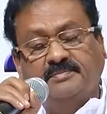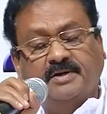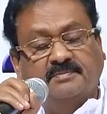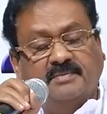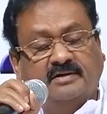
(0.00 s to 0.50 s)

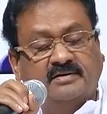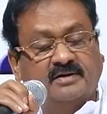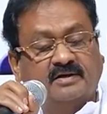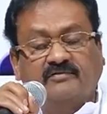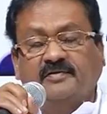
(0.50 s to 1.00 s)
డిపార్ట్మెంట్
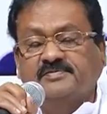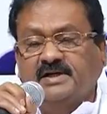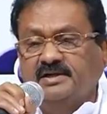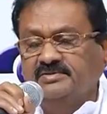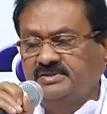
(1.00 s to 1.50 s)

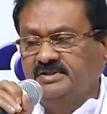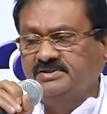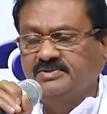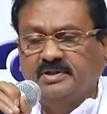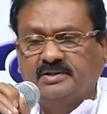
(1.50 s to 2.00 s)
వెబ్సైట్ నుంచి
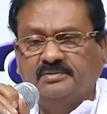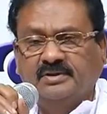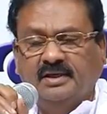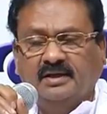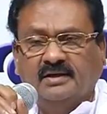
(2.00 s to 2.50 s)
తీసుకున్నది ఉంది